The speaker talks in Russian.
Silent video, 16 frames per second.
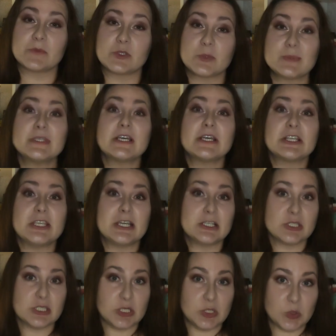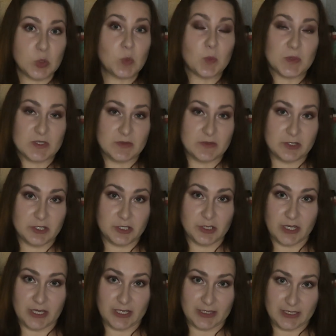Собственно, книга целиком
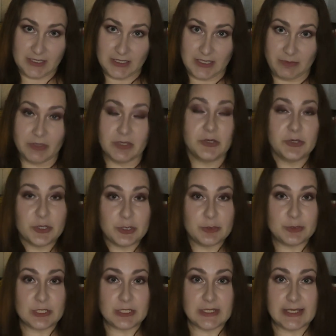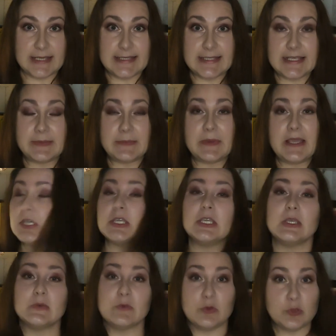посвящена этой теме, галлюцинациям,
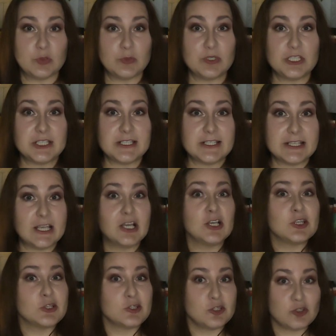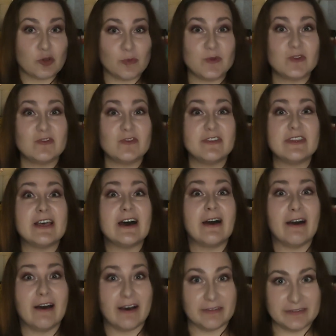и в том числе, собственно,
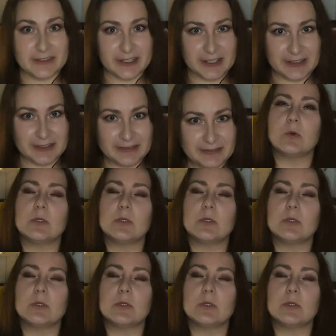автора.